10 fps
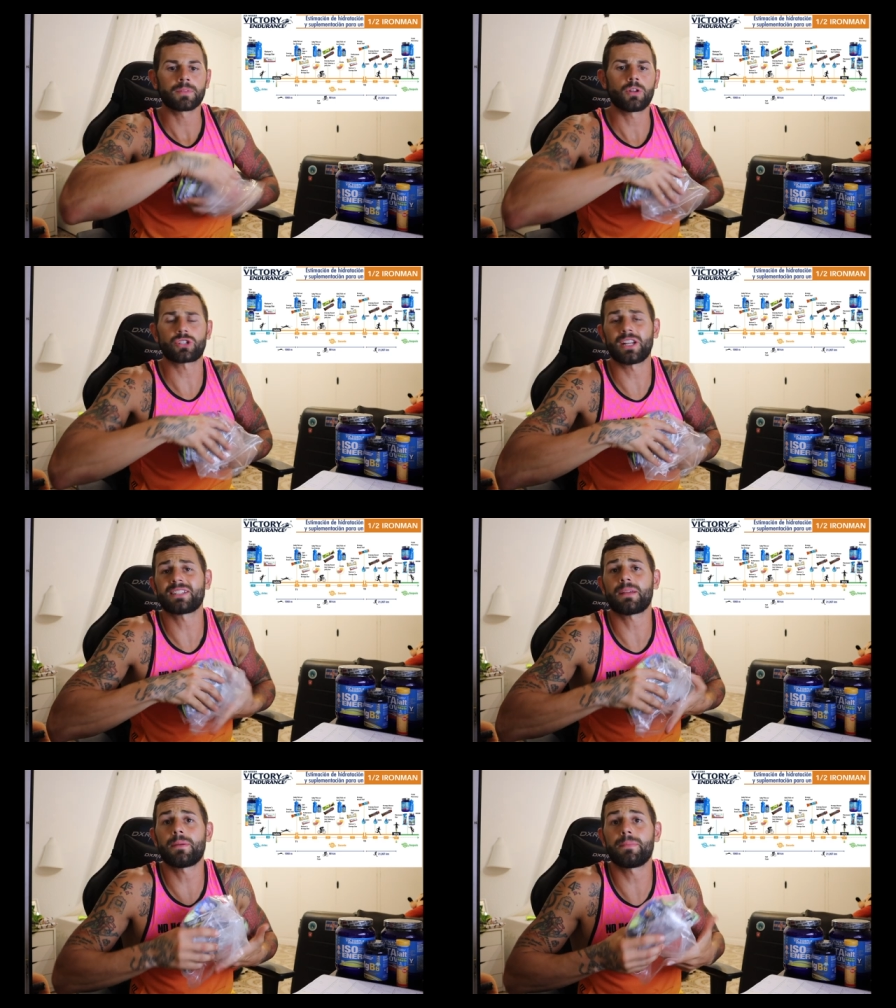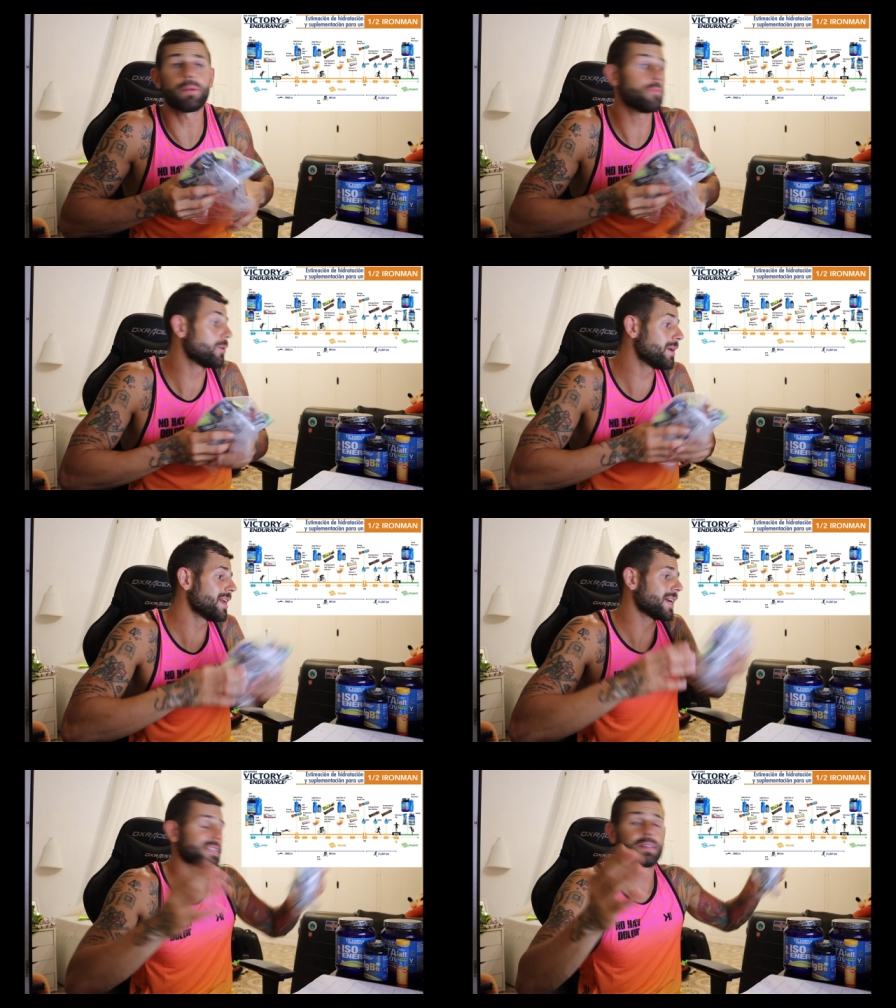Los geles también vienen muy
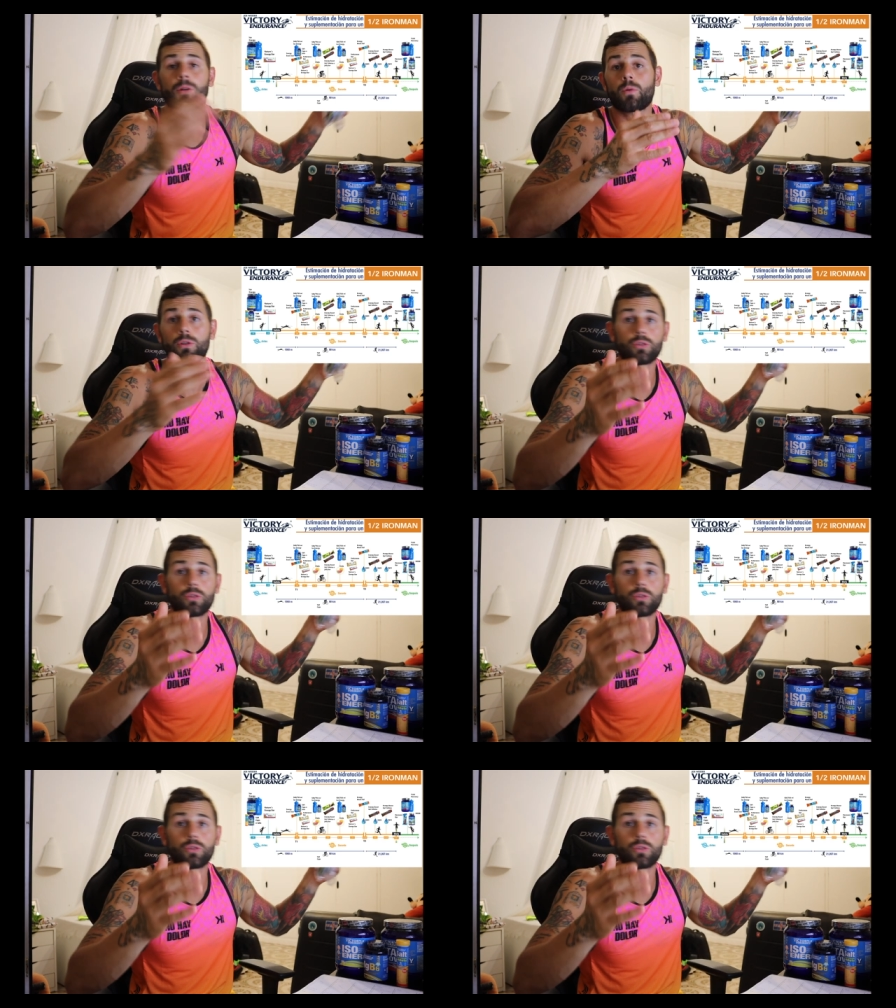bien, hay que saber cuándo